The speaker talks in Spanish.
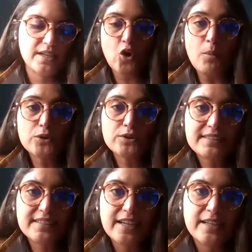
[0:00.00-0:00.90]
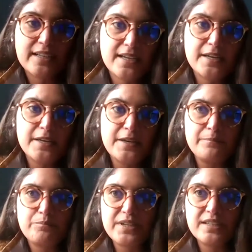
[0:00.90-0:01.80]
como tercer
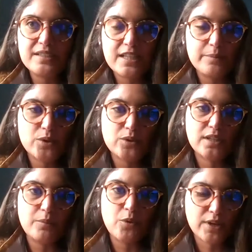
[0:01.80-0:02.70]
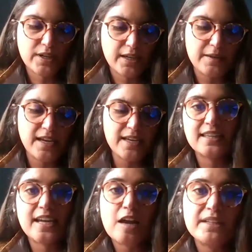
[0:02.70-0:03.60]
eh, principio tenemos que
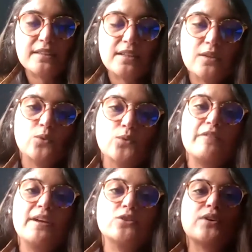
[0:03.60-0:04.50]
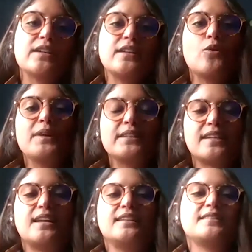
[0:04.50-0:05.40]
generalmente un evento de riesgo
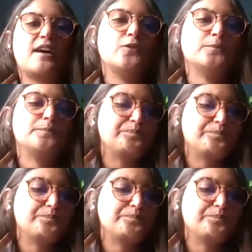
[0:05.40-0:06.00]
materializado